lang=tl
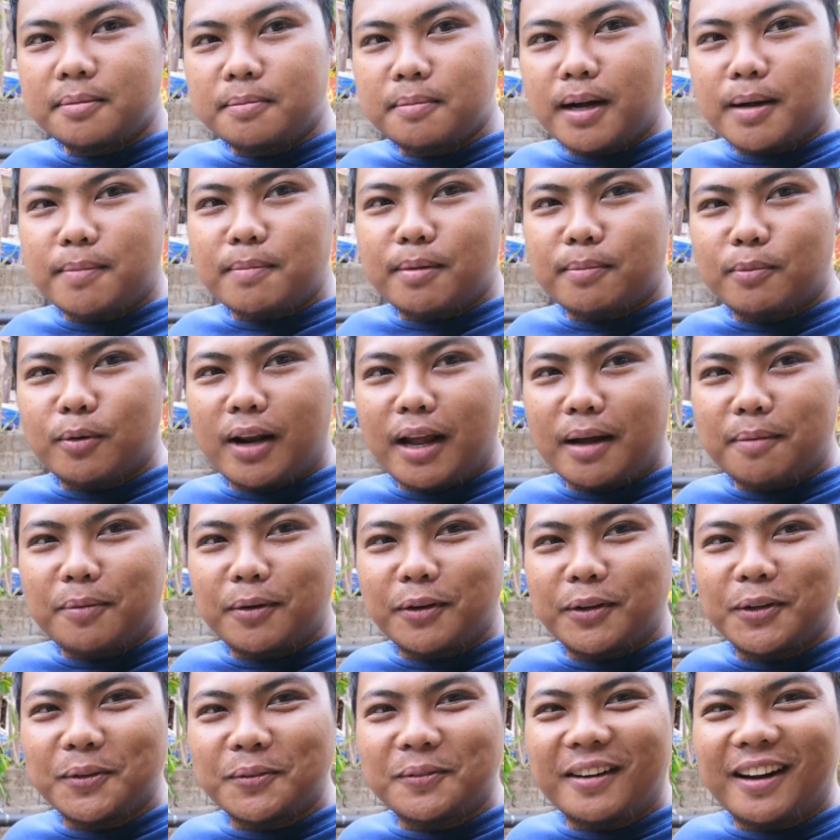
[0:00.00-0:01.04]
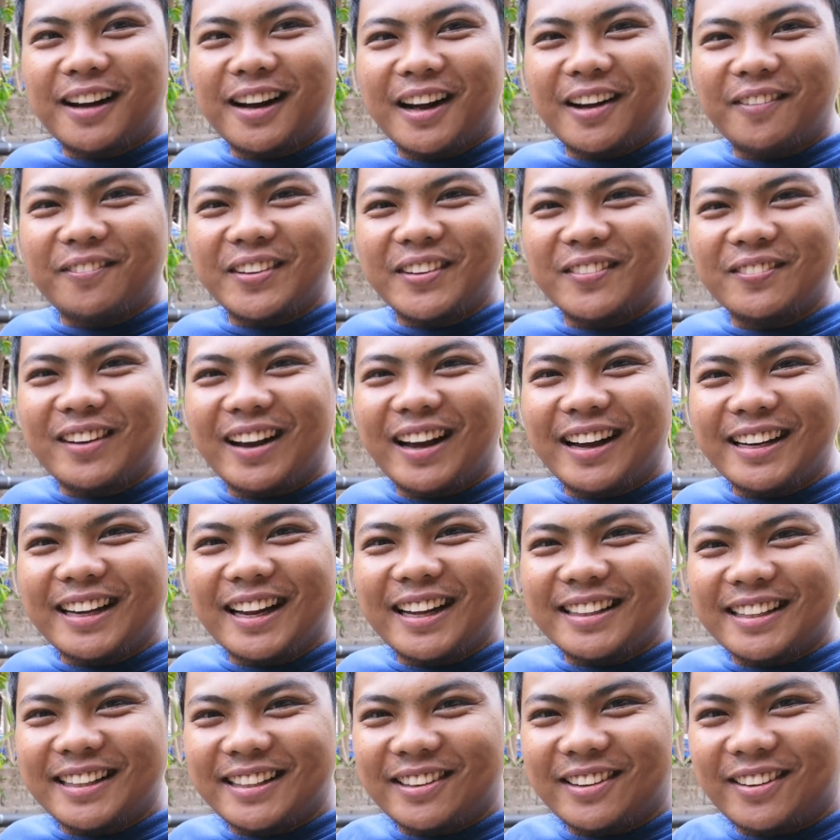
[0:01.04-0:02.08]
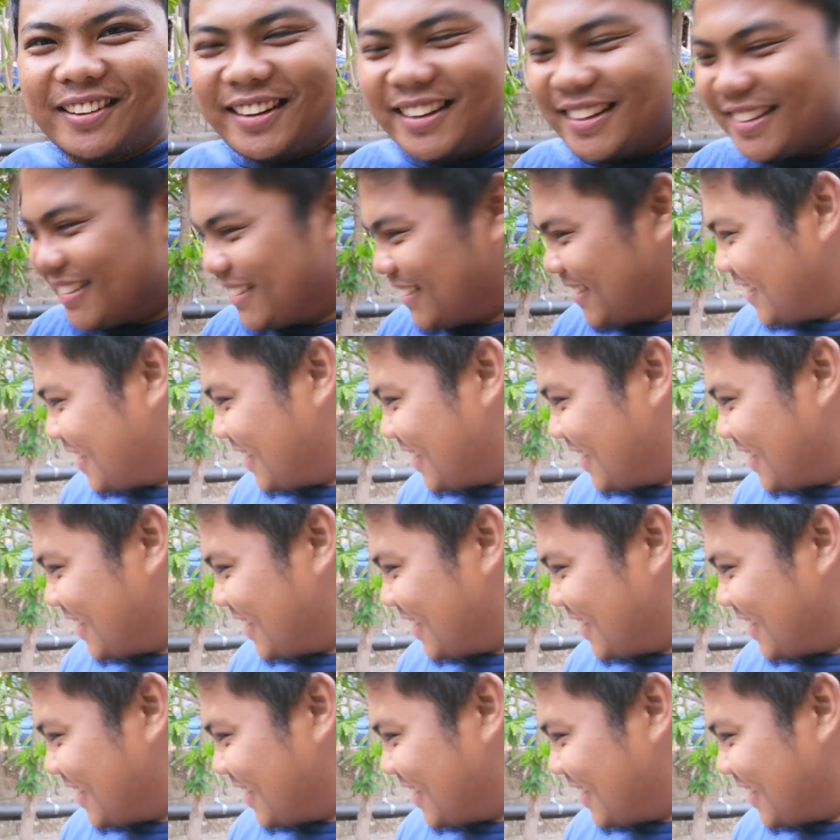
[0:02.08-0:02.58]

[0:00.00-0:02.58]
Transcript: baka mabulabog yung mga kapitbahay natin. Okay?